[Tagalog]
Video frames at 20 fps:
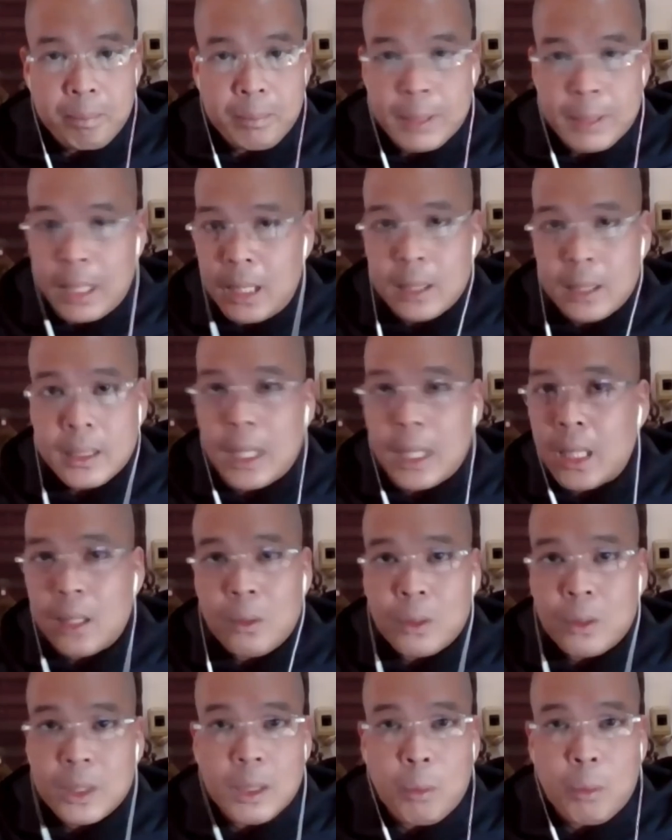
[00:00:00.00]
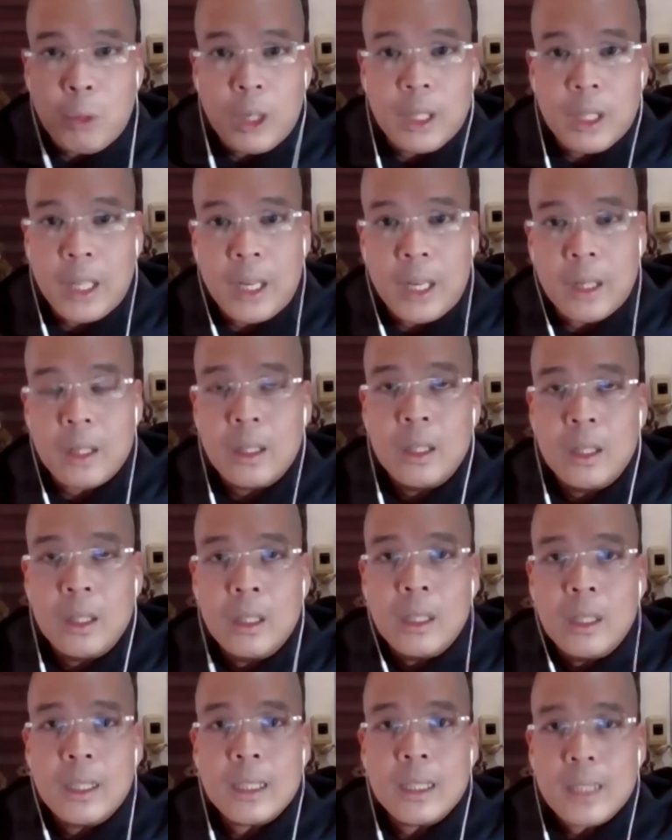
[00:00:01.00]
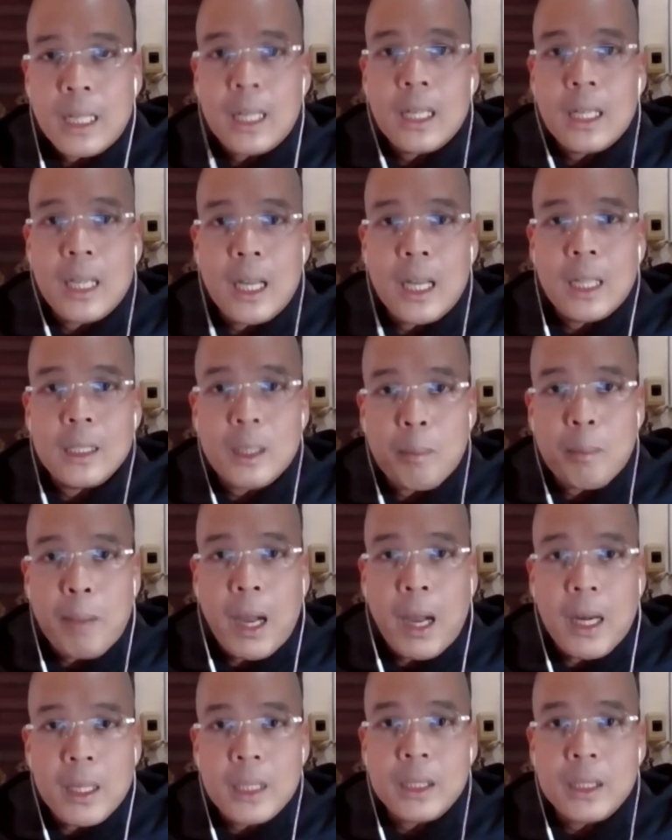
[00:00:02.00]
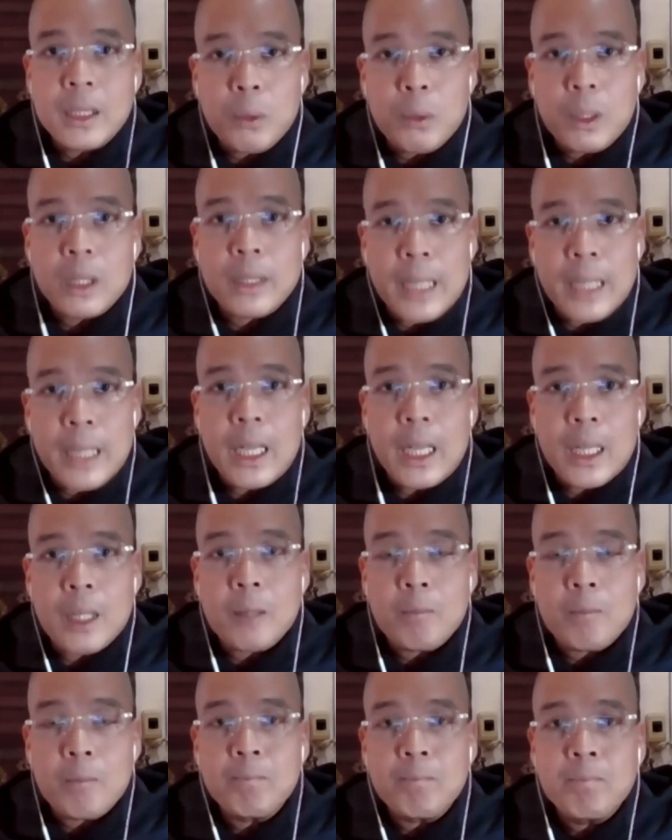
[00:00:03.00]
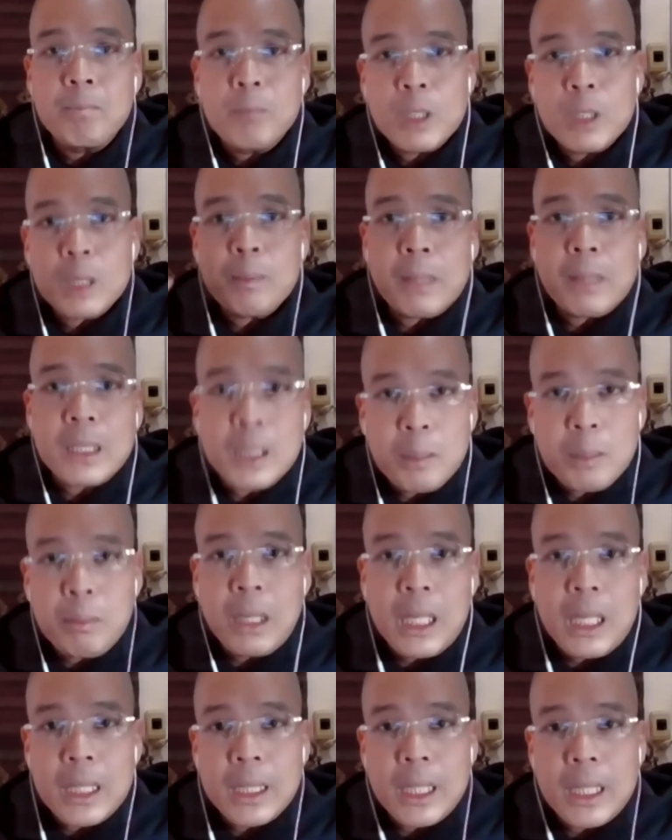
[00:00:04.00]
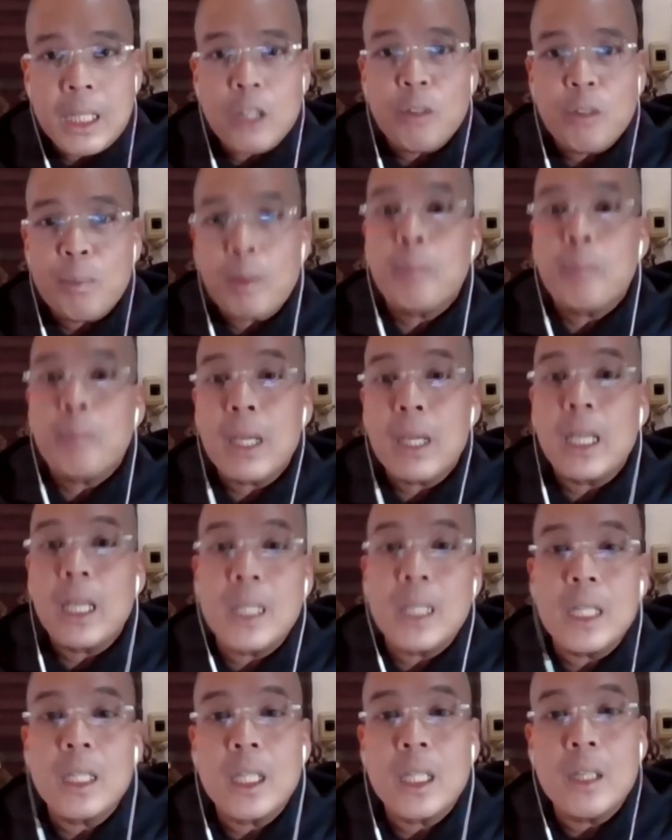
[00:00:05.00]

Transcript: sa altar or somewhere there na talagang the parish will take responsibility of propagating the